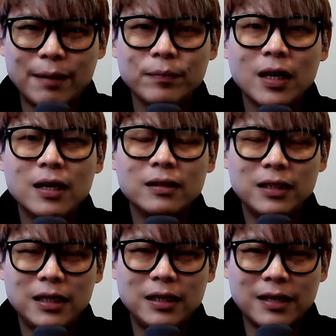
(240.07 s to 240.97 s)
ยครับ
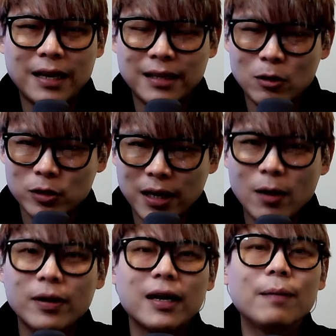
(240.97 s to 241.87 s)
ที่ไทยทาวน์ชาแน
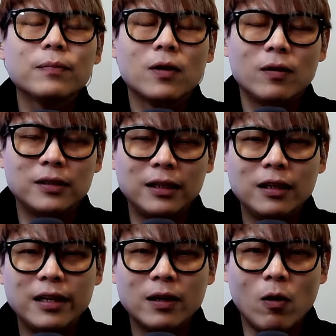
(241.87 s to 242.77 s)
ลนะครับ คอนเทน
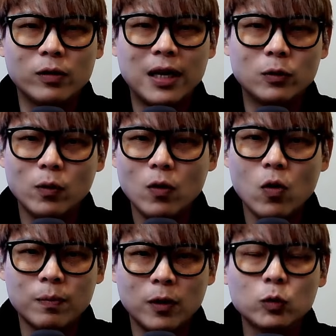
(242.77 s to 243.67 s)
ต์ดีๆของไทยทั่วโล
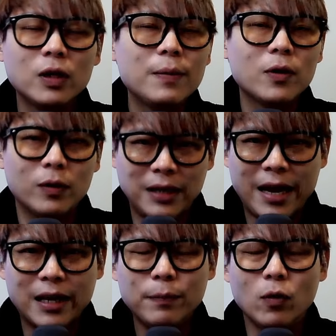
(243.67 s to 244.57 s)
ก เพราะทุกที่มีคน
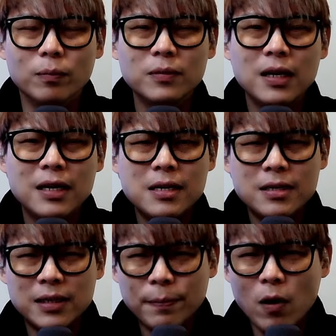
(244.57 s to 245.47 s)
ไทยครับผม
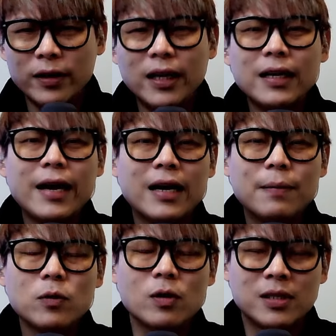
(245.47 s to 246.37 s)
ซัพพอร์ตกันง่ายๆ
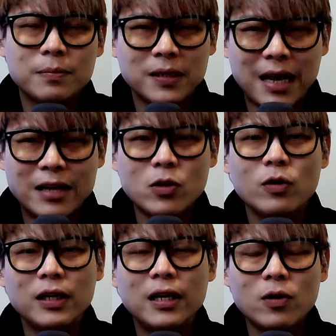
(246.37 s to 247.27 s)
ครับ กด Subscribe
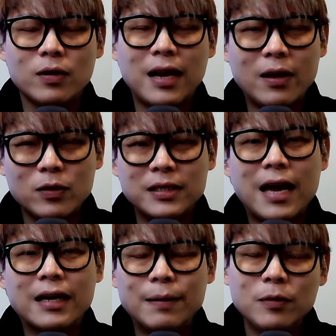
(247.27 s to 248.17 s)
ช่องนี้กดไลค์กด
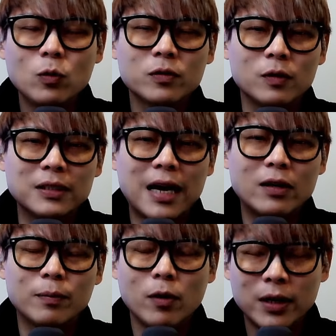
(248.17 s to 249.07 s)
แชร์คลิปที่คุณสนใจ
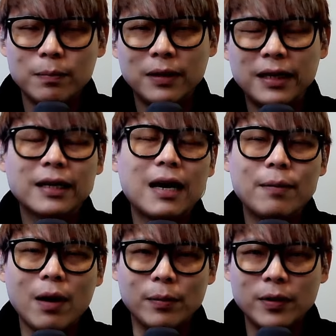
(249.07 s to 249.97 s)
เลยเพราะคลิปนี้นะค
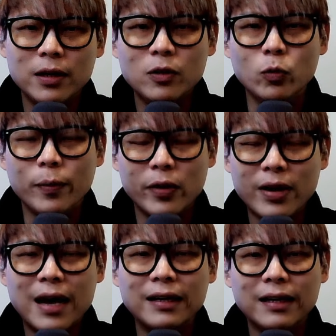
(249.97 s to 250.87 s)
รับให้เพื่อนๆได้ดูไป
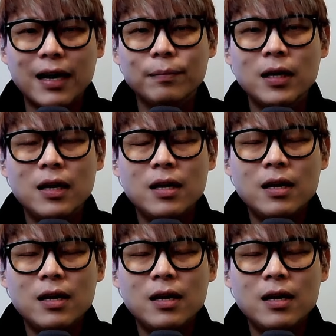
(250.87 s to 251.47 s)
ด้วยกันนะครับ